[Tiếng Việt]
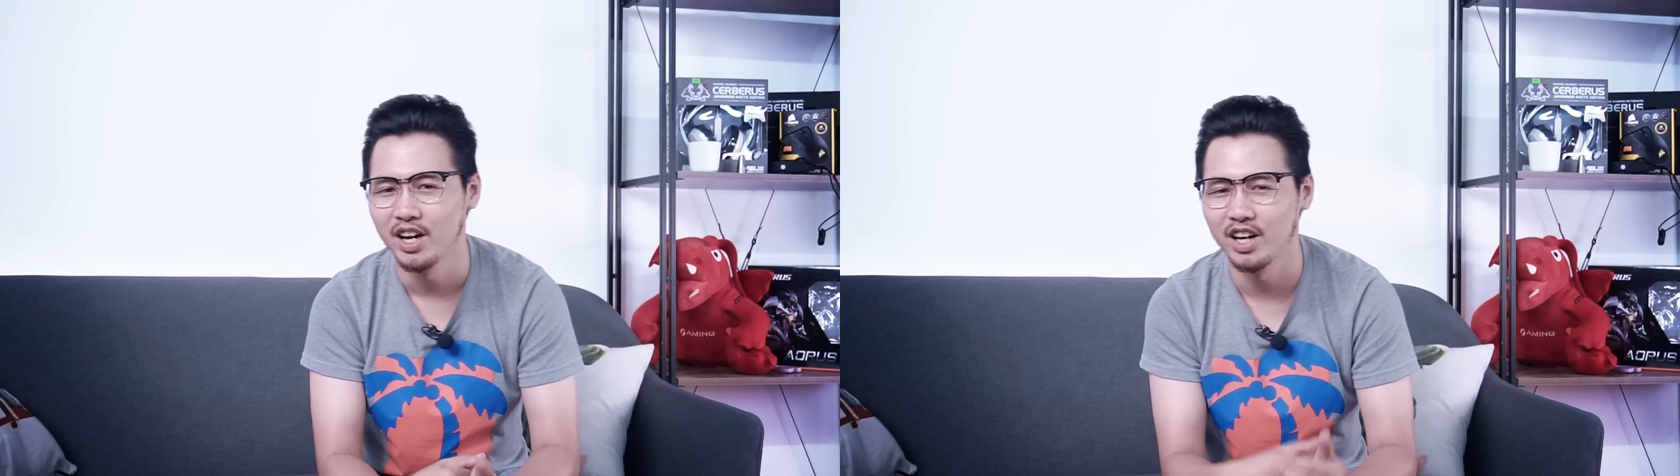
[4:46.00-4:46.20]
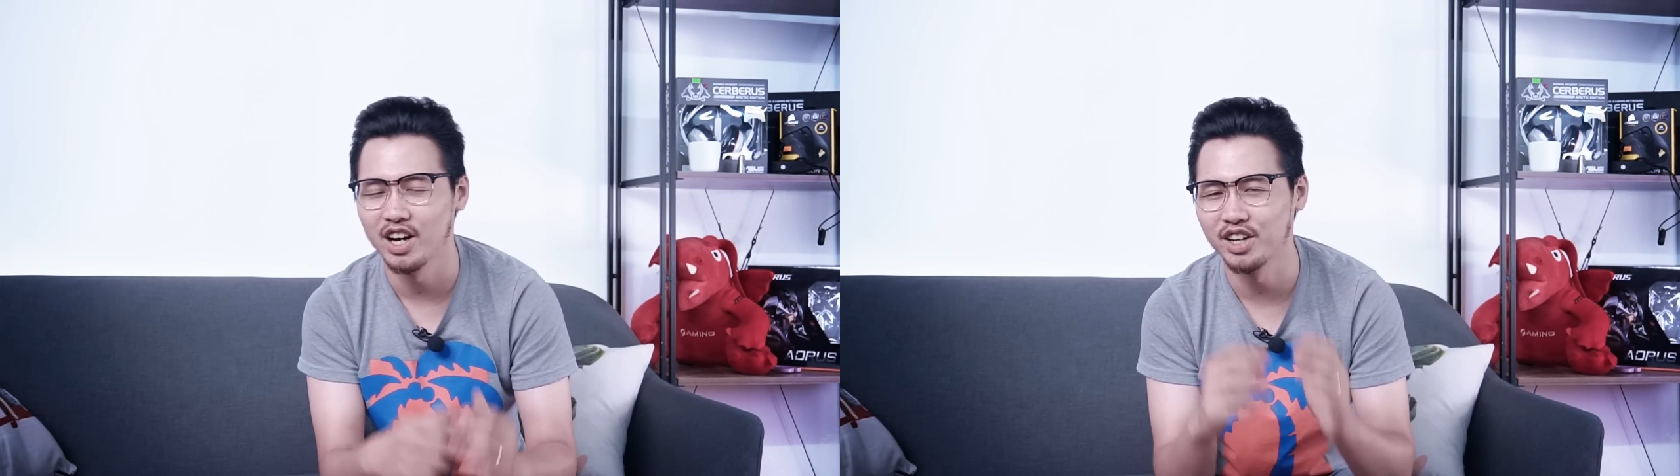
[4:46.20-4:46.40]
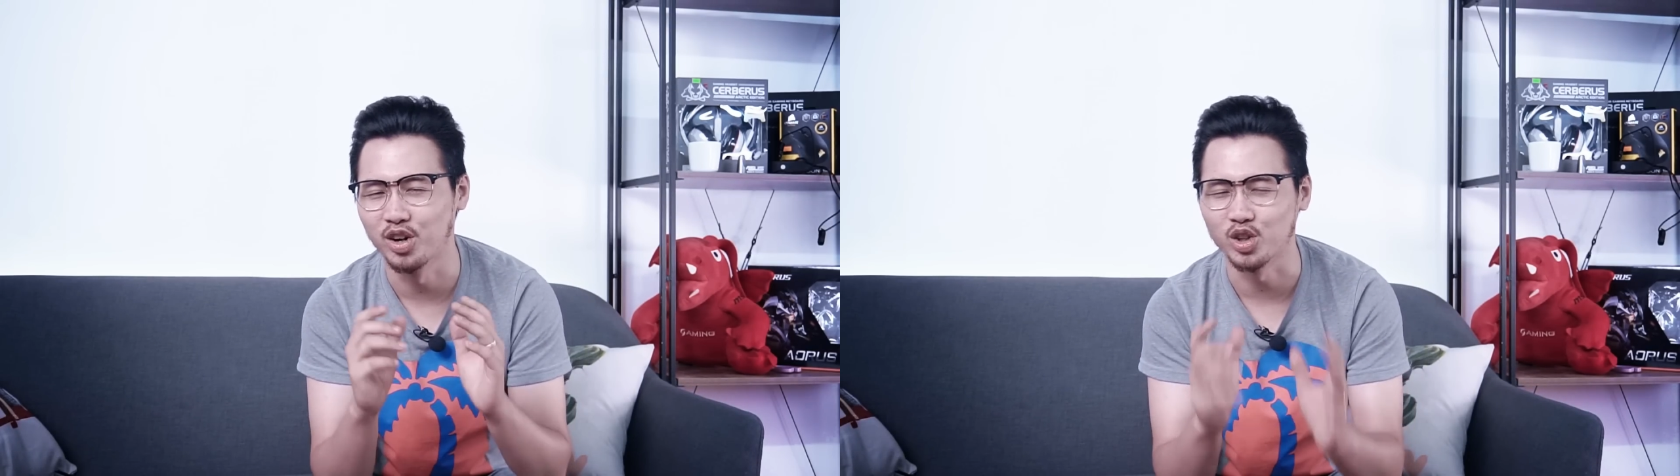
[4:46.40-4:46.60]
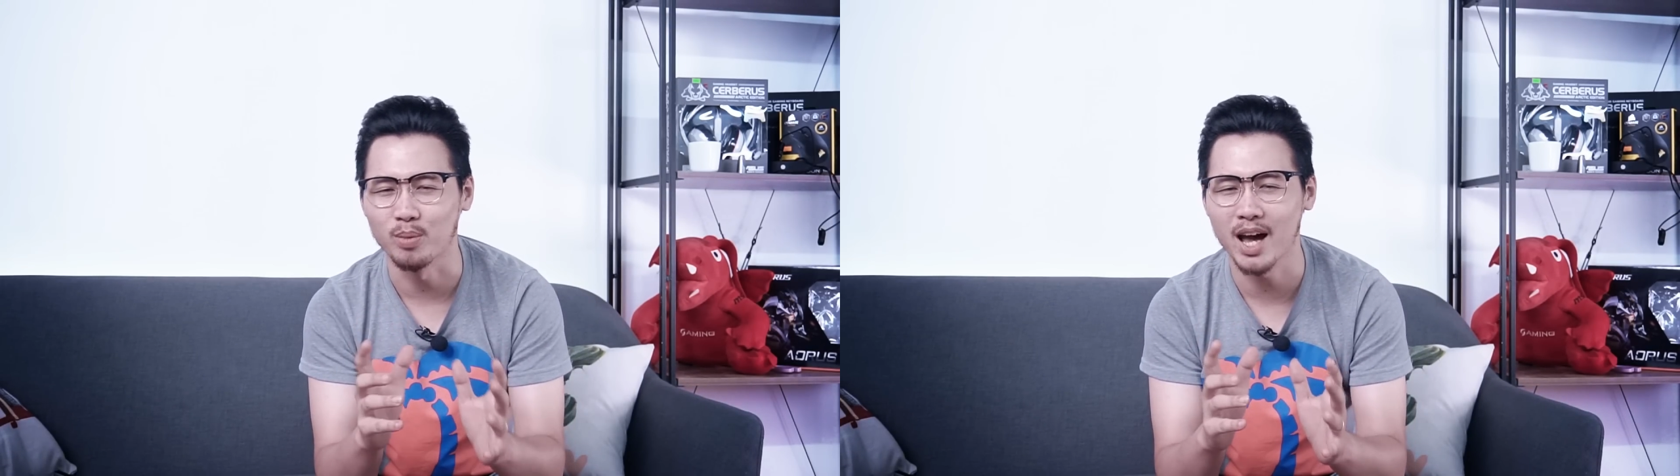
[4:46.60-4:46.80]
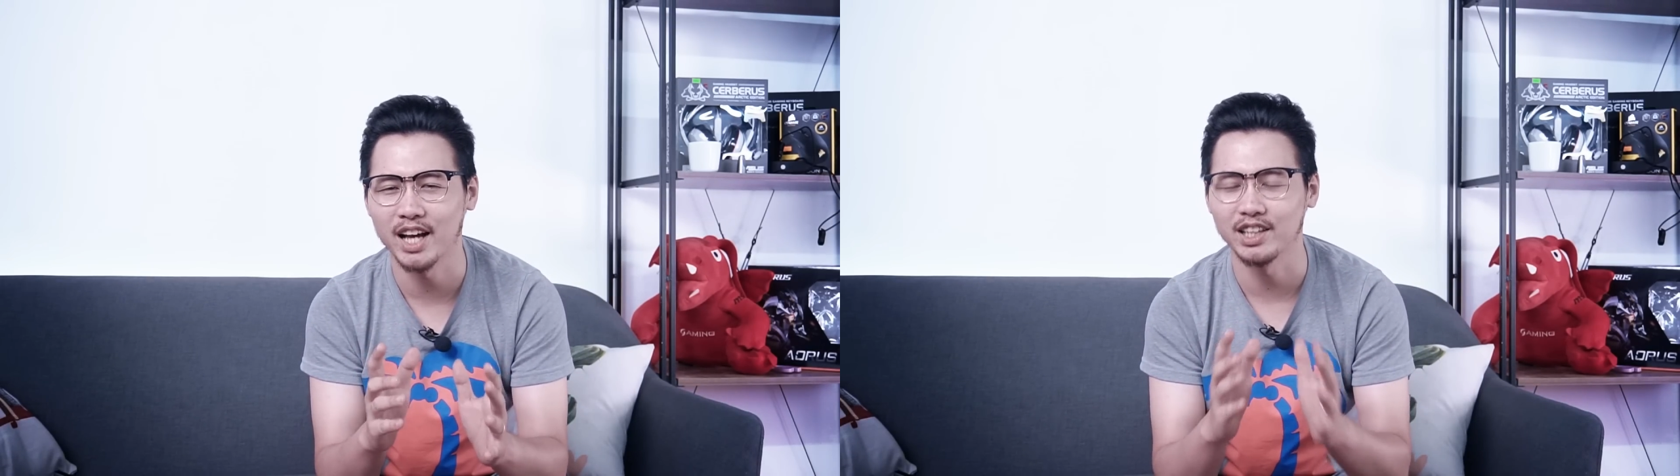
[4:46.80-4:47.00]
À, nói tóm
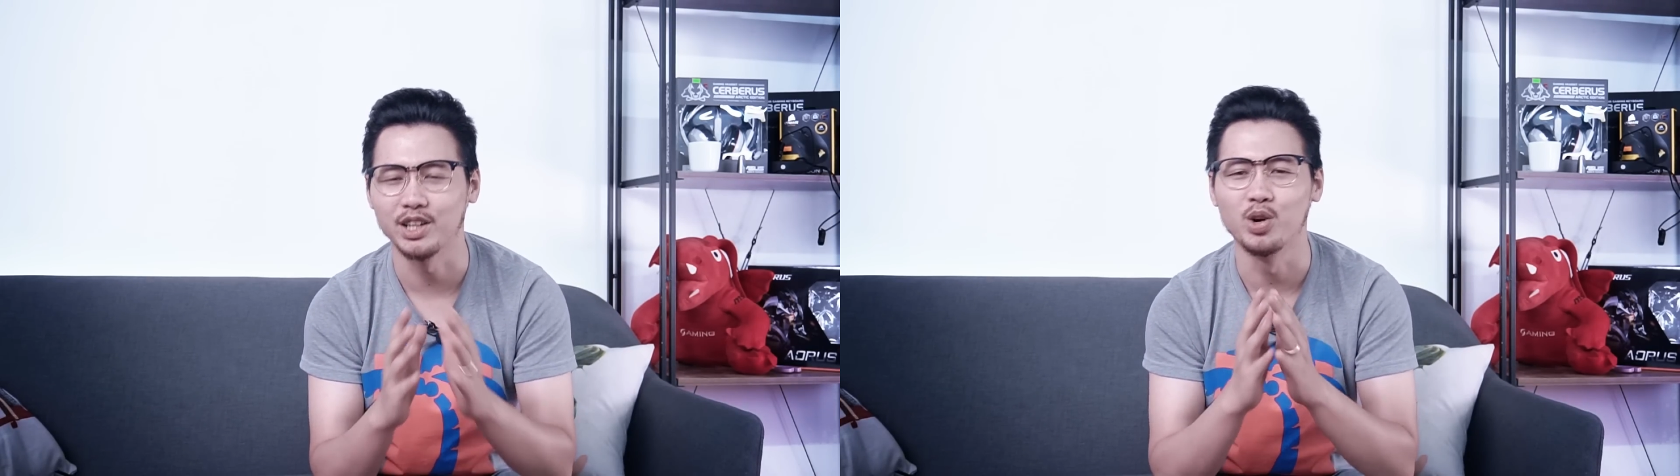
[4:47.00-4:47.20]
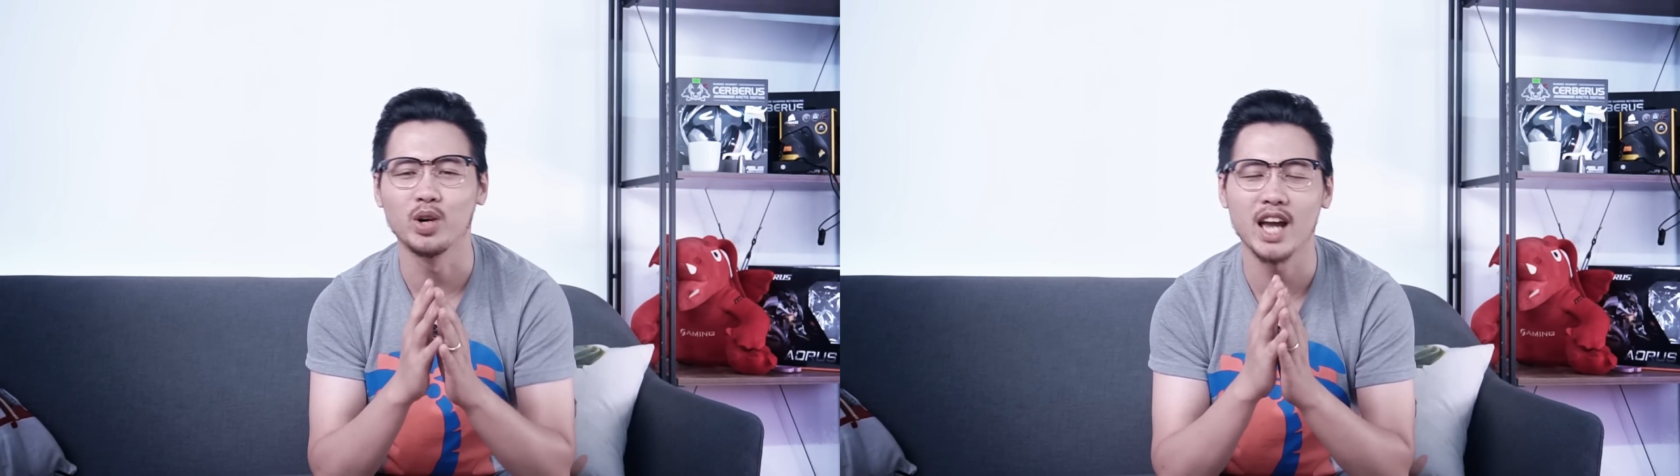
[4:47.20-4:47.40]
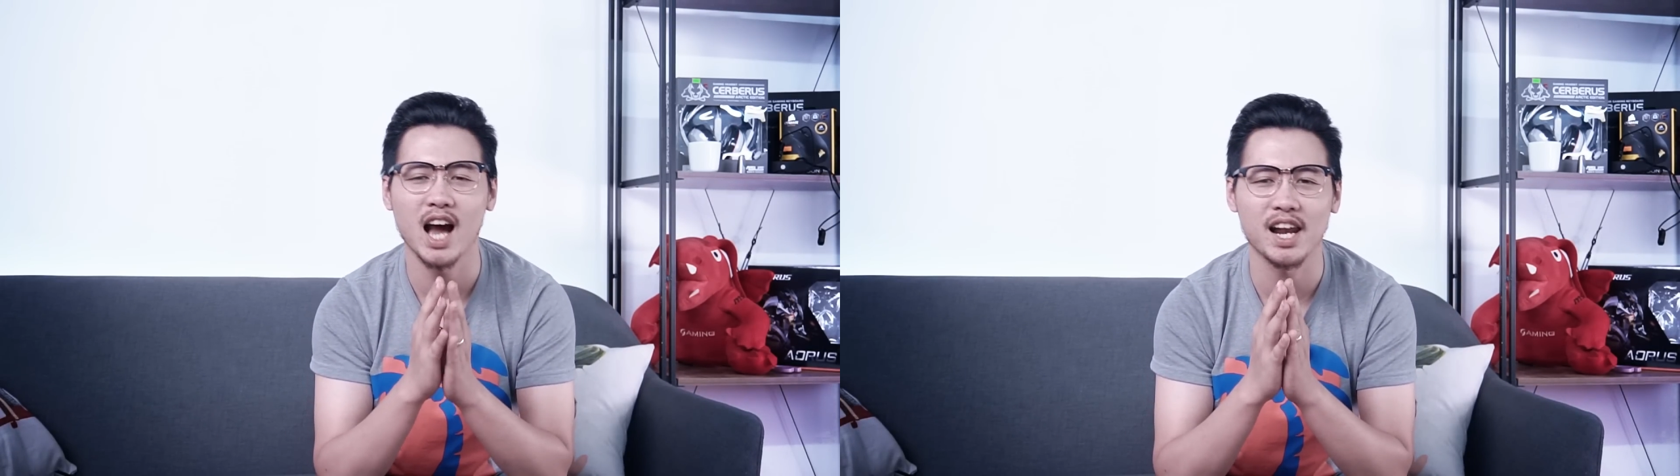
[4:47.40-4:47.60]
lại thì Nokia